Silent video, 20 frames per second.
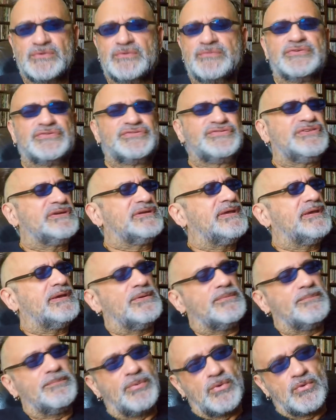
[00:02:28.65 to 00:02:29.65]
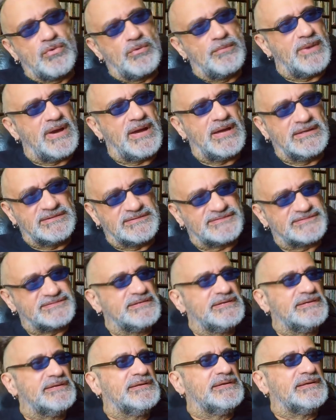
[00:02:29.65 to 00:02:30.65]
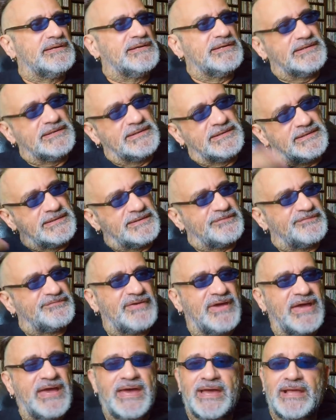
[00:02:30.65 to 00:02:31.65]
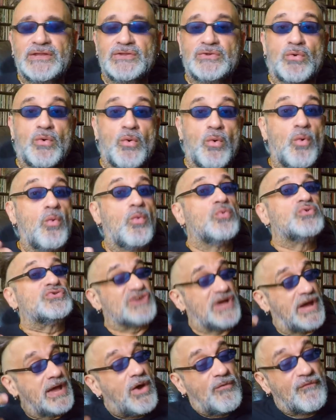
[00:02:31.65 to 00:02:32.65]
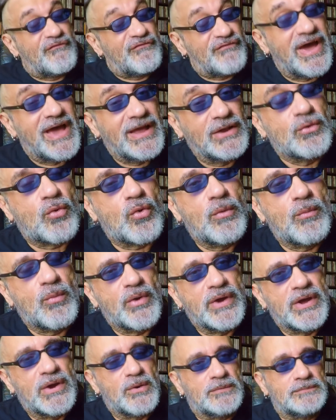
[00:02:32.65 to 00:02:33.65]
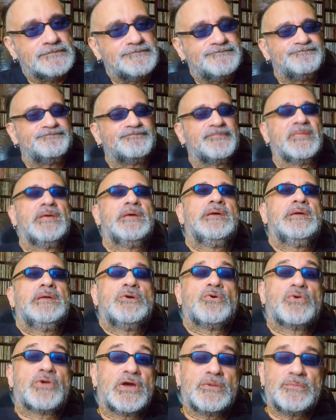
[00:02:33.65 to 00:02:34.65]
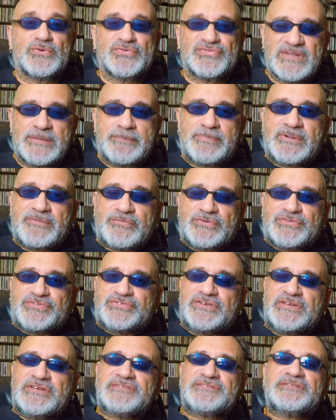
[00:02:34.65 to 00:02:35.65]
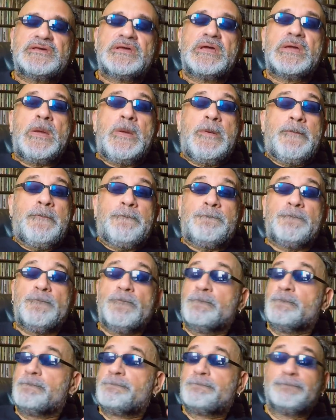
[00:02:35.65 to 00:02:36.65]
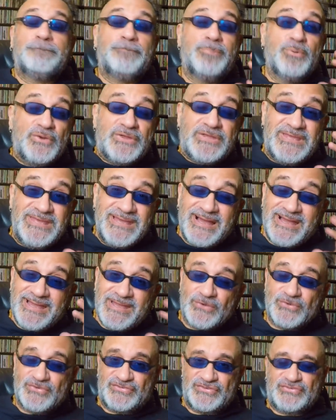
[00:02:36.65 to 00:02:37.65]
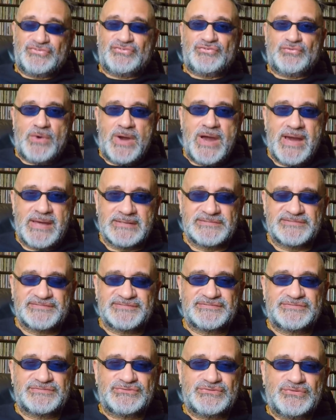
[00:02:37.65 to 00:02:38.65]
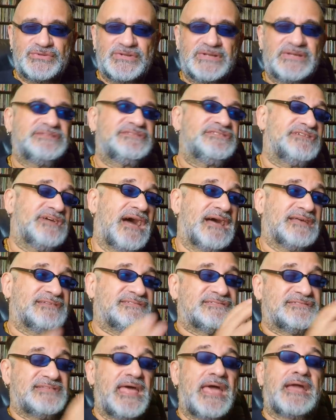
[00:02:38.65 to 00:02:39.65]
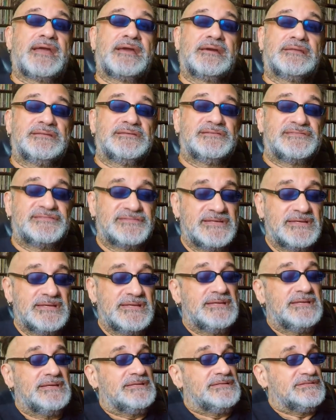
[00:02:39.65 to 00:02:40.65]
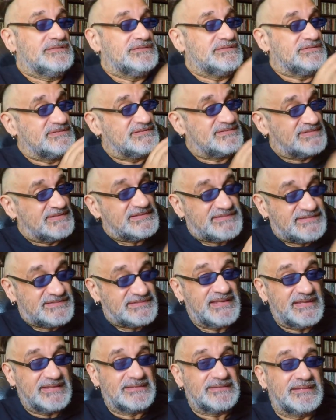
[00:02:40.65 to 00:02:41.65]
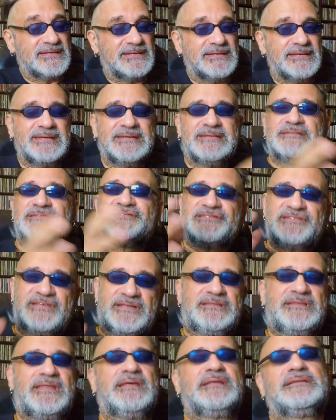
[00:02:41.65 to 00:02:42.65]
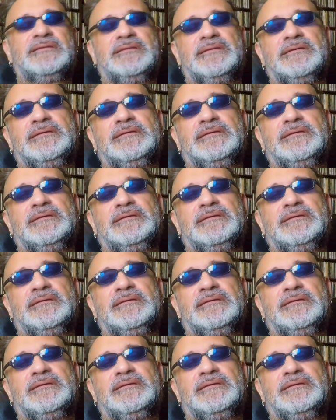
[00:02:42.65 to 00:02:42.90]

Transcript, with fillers: ou você que é um pouco mais uh, uh, velho ou já é um velho como eu, eu quero mostrar para vocês por que a Elza Soares, durante as décadas de 60 e de 70,